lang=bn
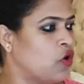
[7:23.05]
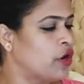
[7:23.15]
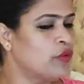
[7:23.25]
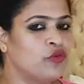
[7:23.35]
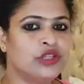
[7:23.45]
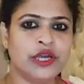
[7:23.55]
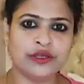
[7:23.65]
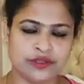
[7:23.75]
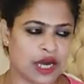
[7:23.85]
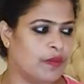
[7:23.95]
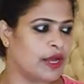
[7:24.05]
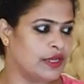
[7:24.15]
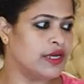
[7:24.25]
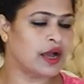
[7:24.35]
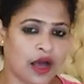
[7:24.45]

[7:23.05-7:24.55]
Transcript: ঘরের মধ্যেই চা বানিয়ে